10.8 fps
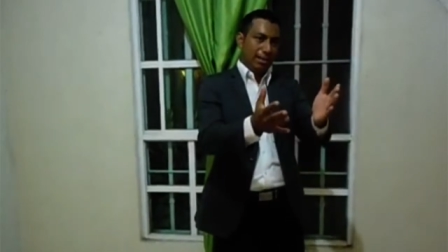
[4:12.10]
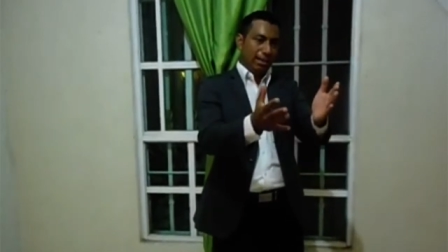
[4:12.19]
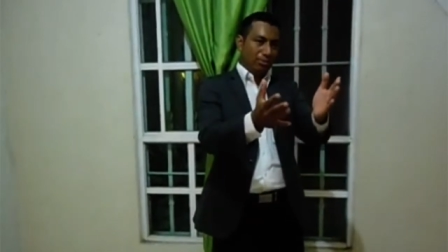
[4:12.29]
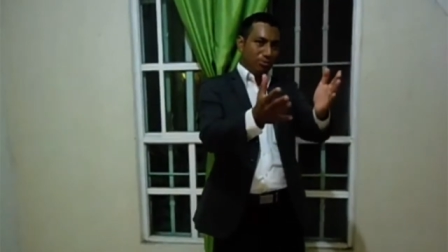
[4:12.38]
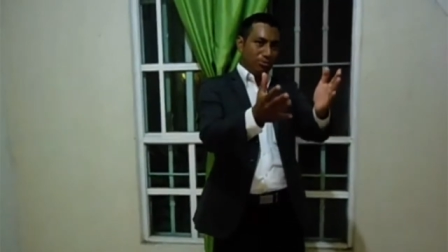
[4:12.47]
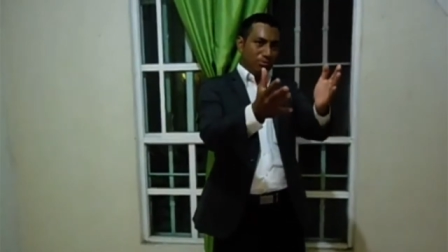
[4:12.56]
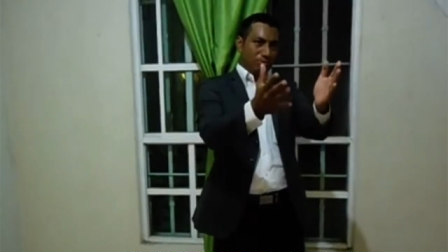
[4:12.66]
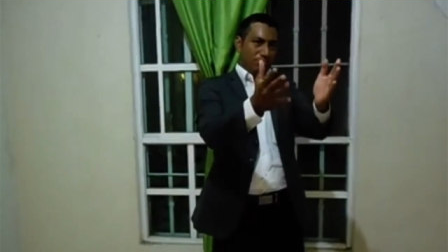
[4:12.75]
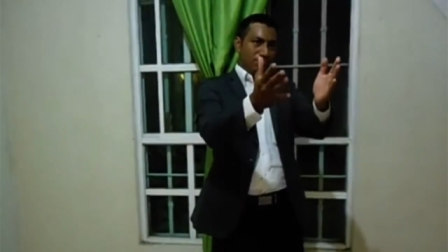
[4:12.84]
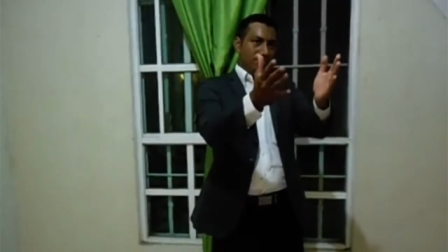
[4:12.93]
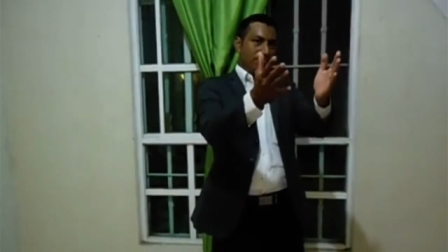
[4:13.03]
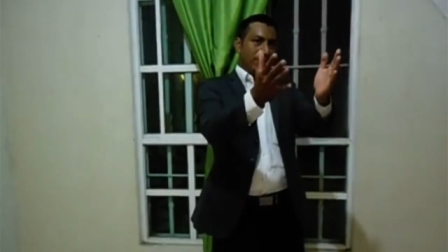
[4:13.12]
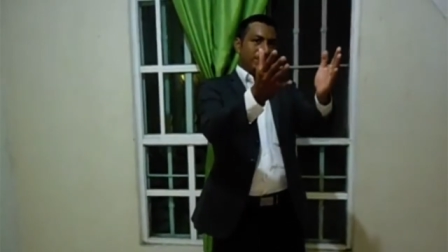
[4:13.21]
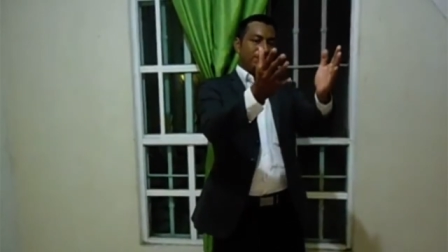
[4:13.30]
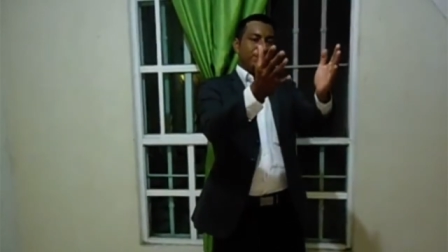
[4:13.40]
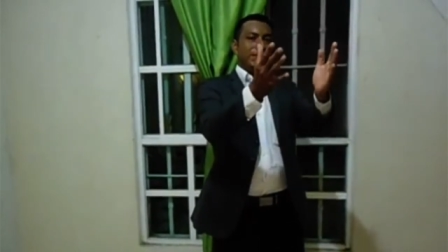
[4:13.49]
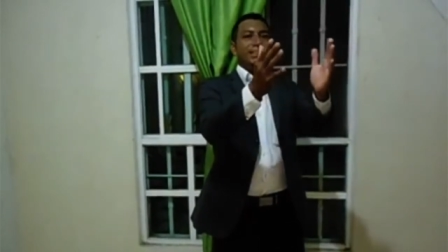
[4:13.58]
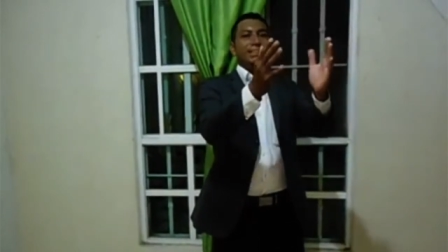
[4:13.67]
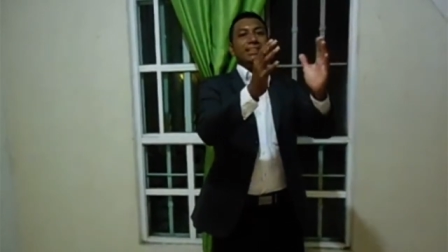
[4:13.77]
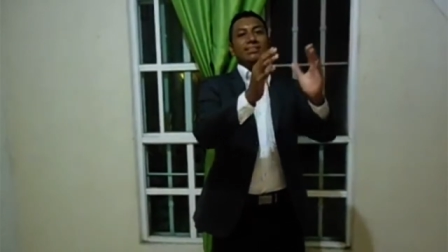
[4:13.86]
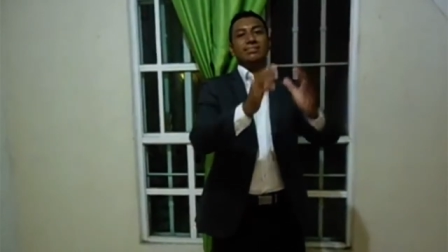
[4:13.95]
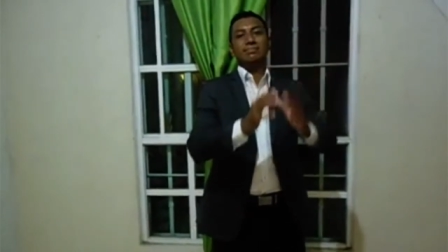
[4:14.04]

en un mismo sentido.